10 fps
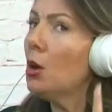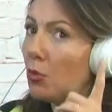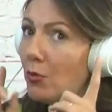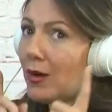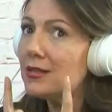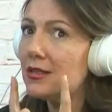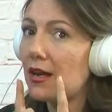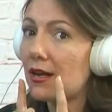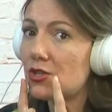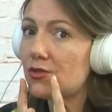Por mais que
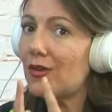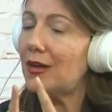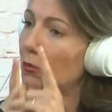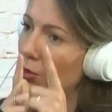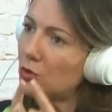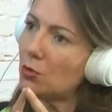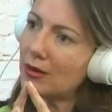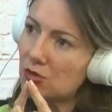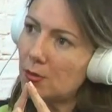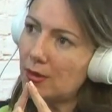a gente fale muito
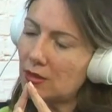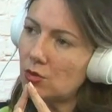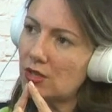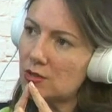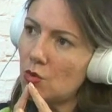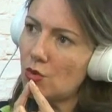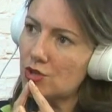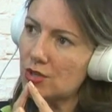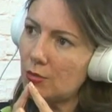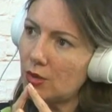mais do empreendedorismo
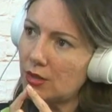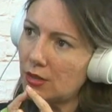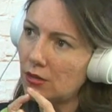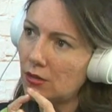hoje, né, Mônica?